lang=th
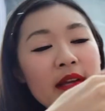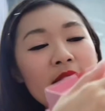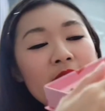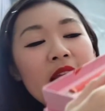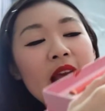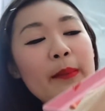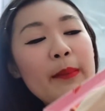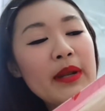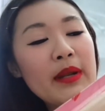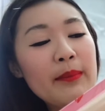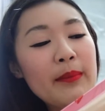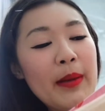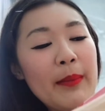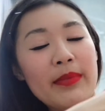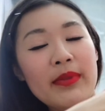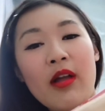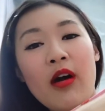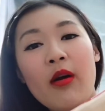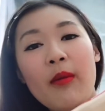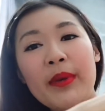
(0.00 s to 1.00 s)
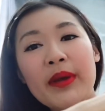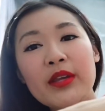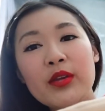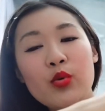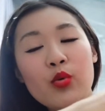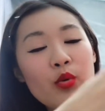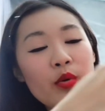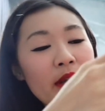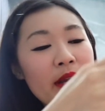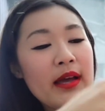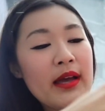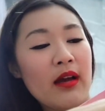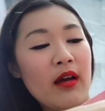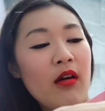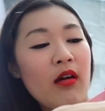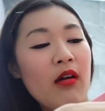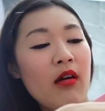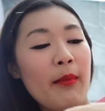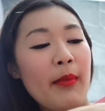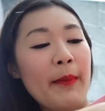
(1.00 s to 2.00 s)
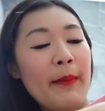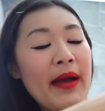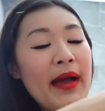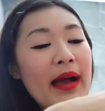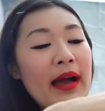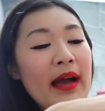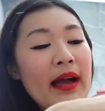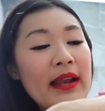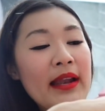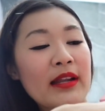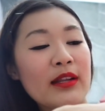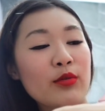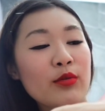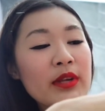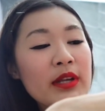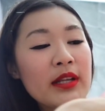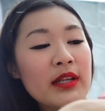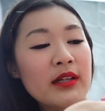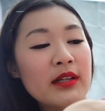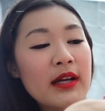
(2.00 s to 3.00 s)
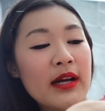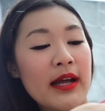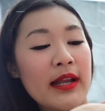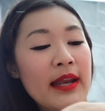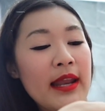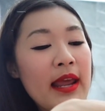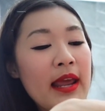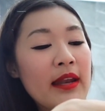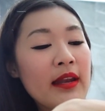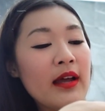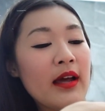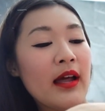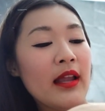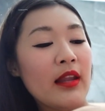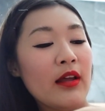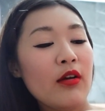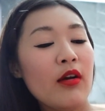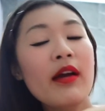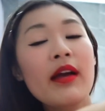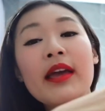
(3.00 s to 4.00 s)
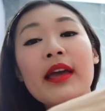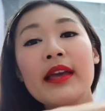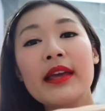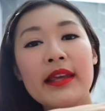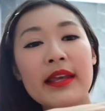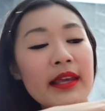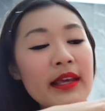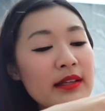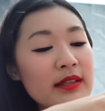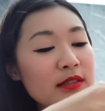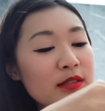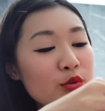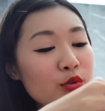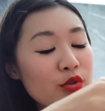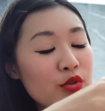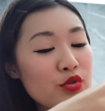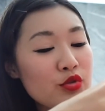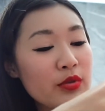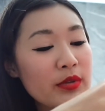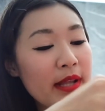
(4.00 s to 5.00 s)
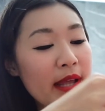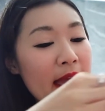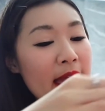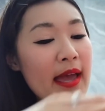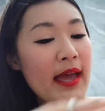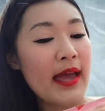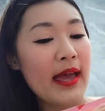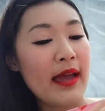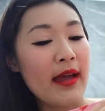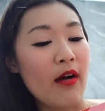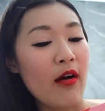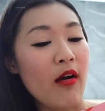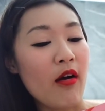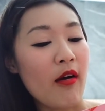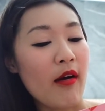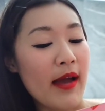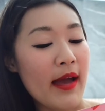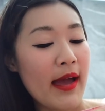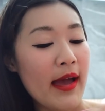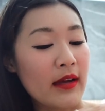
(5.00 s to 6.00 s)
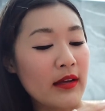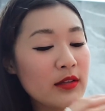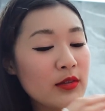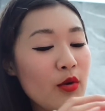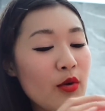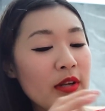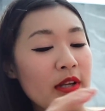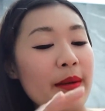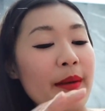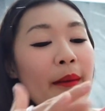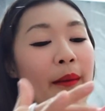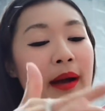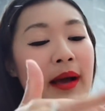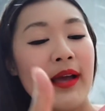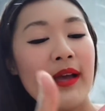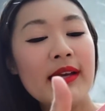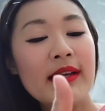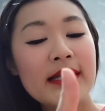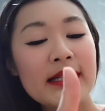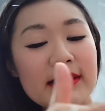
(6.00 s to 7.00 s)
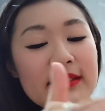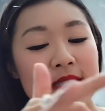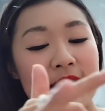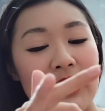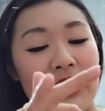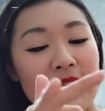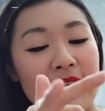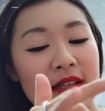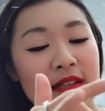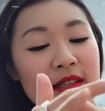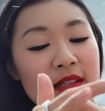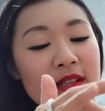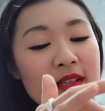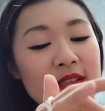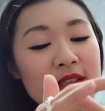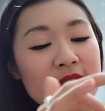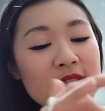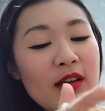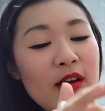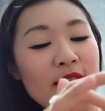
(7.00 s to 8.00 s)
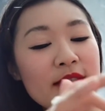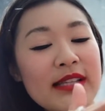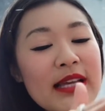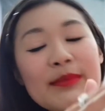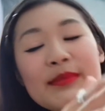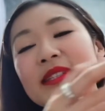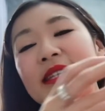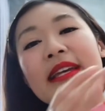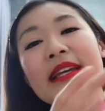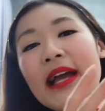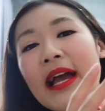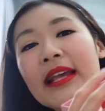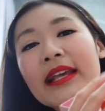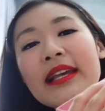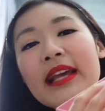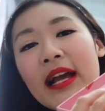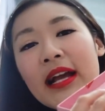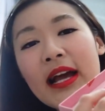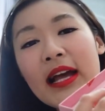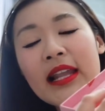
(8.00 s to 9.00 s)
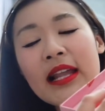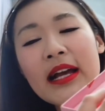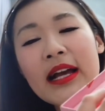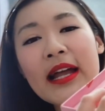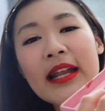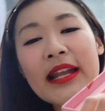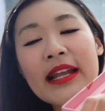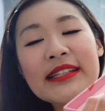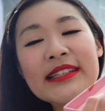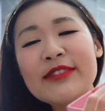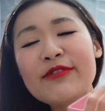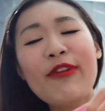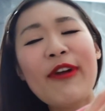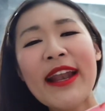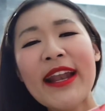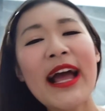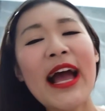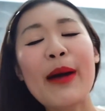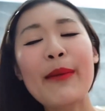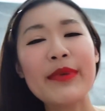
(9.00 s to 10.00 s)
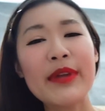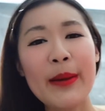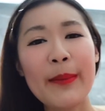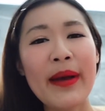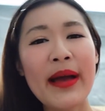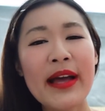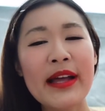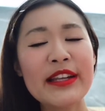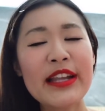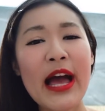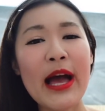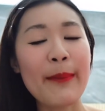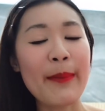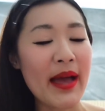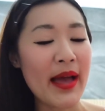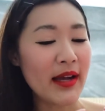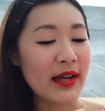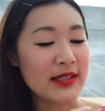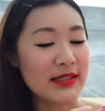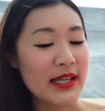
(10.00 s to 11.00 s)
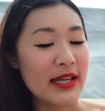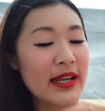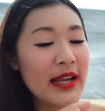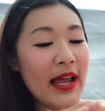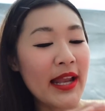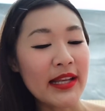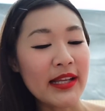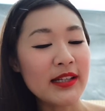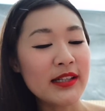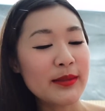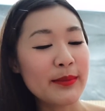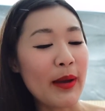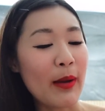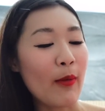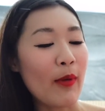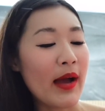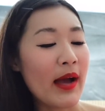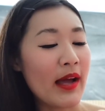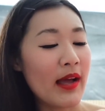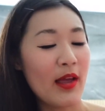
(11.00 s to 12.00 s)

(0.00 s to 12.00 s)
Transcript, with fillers: เนี่ยมันแบบล็อกไม่อยู่นะคะ ขอแบบหักคะแนนตรงนี้ 1 คะแนนนะคะแล้วก็อีก 0.5ขอหักตรงที่แบบว่าสีสองสามสี่ใกล้เคียงกันแล้วกันนะแฟนคลับอย่ามาดราม่ากับชนะนี่คือแบบว่า